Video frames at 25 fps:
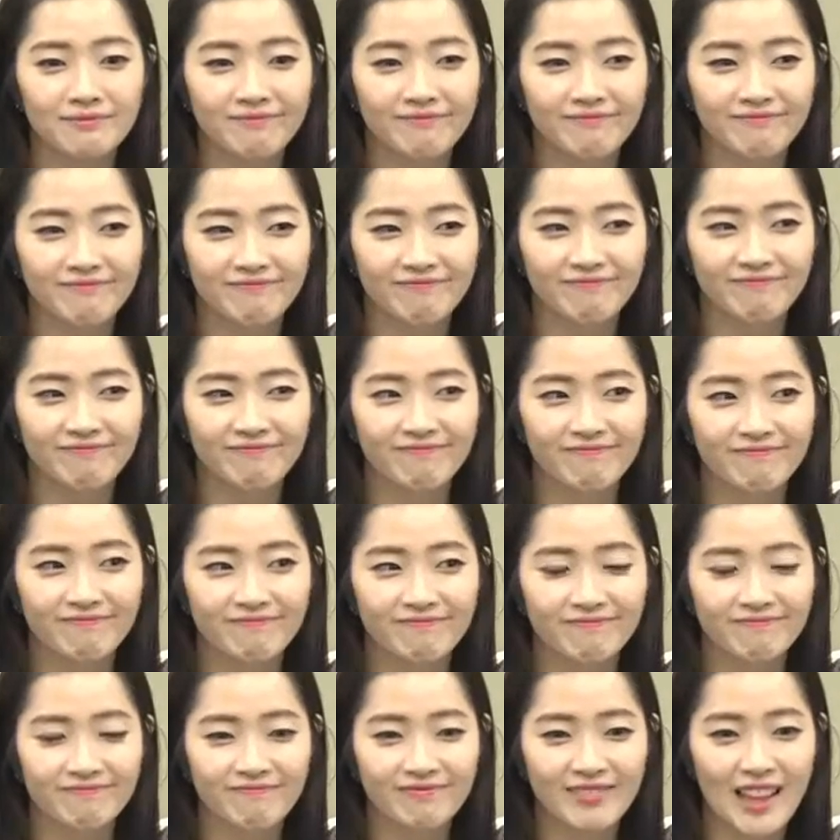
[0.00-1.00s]
음,
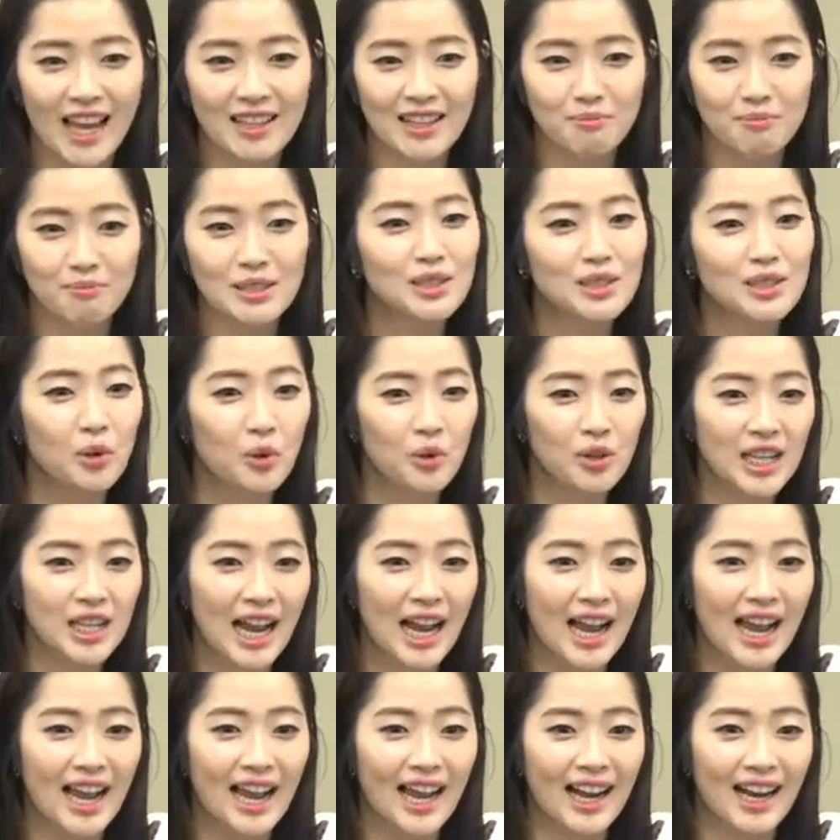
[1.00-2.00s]
나는
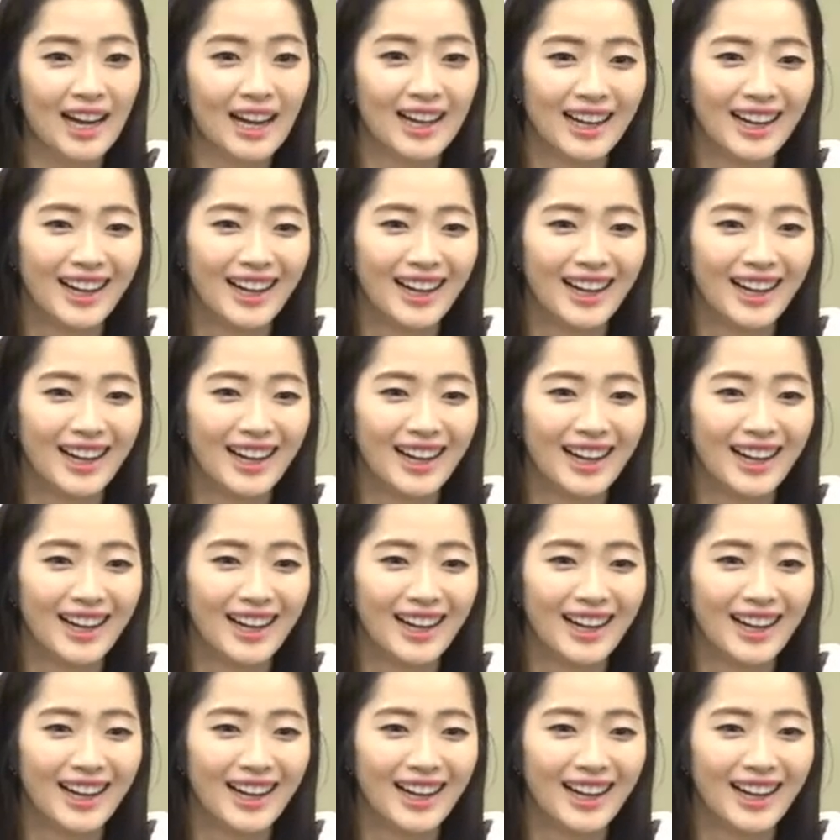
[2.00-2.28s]
미스코리아야.